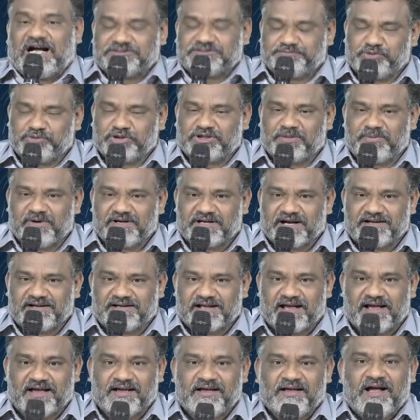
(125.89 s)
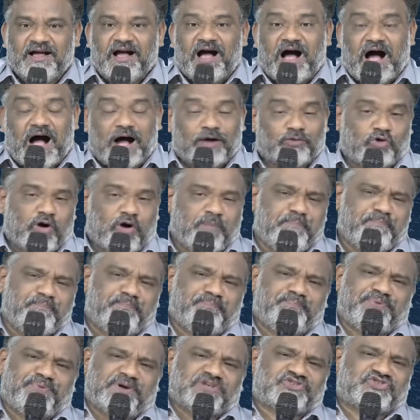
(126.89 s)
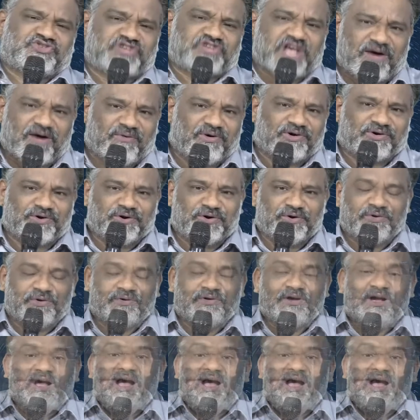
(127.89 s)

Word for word: అద్భుతం ఏంటంటే ఆ గొప్ప సేవకుడు